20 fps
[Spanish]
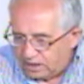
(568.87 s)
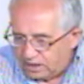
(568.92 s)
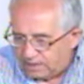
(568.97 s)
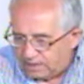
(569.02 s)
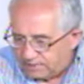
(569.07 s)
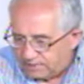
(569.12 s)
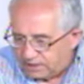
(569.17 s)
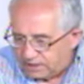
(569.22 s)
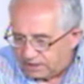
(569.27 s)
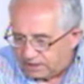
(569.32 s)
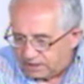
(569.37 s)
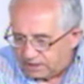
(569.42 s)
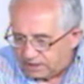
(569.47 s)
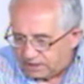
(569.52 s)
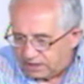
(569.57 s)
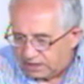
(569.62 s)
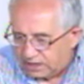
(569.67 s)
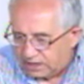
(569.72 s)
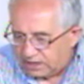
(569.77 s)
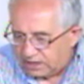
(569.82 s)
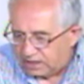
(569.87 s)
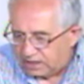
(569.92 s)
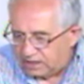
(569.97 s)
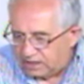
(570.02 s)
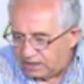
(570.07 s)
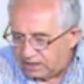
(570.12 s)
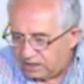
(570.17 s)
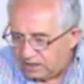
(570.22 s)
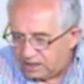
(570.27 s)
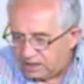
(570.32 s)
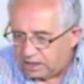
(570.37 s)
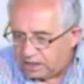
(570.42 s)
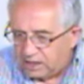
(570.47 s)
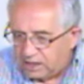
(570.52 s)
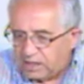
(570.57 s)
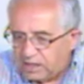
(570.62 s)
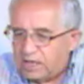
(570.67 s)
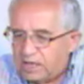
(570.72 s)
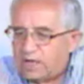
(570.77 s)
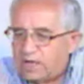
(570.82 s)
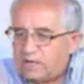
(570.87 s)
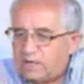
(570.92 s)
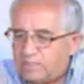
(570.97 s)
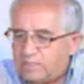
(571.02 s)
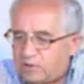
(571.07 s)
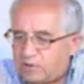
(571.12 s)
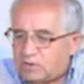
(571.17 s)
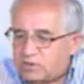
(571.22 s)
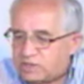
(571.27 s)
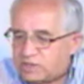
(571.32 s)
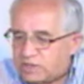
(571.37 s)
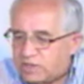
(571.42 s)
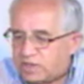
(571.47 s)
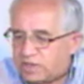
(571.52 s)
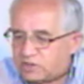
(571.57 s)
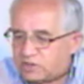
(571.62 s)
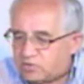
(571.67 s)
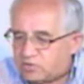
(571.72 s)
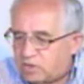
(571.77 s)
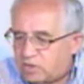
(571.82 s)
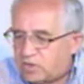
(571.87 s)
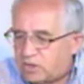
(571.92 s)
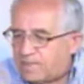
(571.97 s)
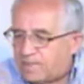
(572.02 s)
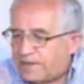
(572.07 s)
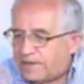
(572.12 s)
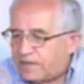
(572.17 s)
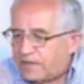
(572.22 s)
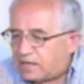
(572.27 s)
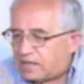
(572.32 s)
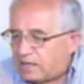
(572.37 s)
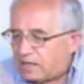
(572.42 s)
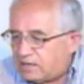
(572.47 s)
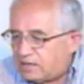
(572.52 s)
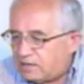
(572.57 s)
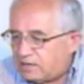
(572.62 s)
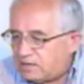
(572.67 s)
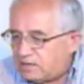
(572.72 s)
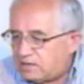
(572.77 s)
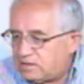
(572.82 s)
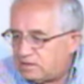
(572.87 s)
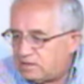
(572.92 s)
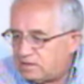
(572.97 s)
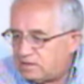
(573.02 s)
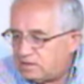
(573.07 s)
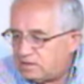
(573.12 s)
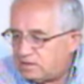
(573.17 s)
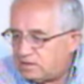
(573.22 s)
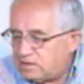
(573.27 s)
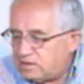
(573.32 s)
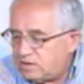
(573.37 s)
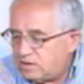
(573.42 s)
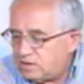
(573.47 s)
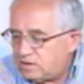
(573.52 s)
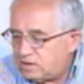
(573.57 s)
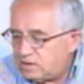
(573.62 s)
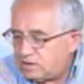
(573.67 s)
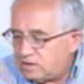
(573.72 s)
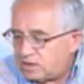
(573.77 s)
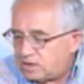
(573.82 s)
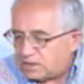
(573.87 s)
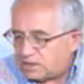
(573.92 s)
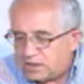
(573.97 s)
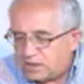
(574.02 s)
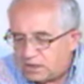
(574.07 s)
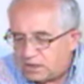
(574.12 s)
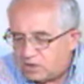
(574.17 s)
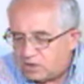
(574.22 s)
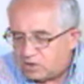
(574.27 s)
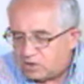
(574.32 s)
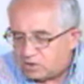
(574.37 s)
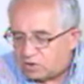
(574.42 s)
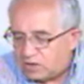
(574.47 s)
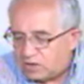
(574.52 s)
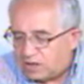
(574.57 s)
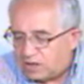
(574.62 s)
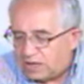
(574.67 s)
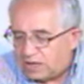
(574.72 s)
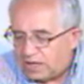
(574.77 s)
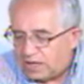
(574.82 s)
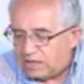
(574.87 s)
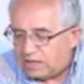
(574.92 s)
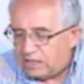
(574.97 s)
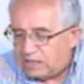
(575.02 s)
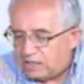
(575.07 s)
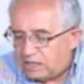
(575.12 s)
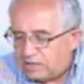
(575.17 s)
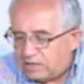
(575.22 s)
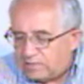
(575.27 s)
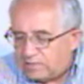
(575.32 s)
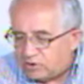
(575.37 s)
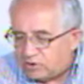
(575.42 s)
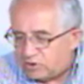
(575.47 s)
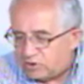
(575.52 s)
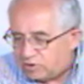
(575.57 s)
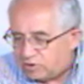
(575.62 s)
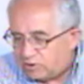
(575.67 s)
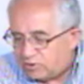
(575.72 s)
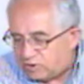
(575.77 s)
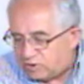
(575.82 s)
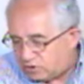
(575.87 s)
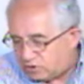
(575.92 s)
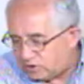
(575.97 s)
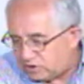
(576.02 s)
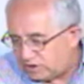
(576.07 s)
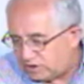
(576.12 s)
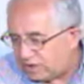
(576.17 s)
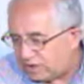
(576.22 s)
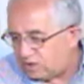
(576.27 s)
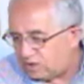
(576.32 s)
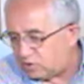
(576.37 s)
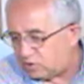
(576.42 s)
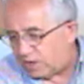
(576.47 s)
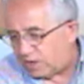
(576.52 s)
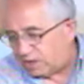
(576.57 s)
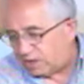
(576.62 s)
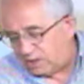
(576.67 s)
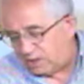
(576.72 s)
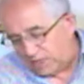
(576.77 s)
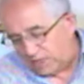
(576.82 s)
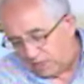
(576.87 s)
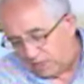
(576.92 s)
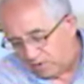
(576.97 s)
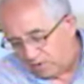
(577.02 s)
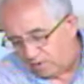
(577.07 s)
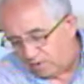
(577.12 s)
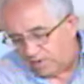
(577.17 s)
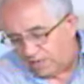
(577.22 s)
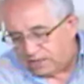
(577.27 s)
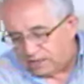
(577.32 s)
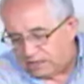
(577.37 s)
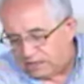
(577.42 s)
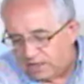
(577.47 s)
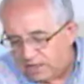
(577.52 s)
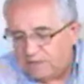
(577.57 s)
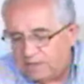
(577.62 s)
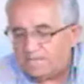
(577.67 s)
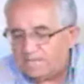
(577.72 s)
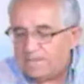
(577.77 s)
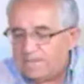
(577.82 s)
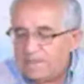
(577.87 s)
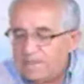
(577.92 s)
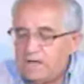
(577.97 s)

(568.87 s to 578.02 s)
la vida cristiana y quieran bautizar a su niño. ¿Para qué? ¿Qué sentido tiene ahí el bautismo? Entonces, de hecho, hay, lugares ya,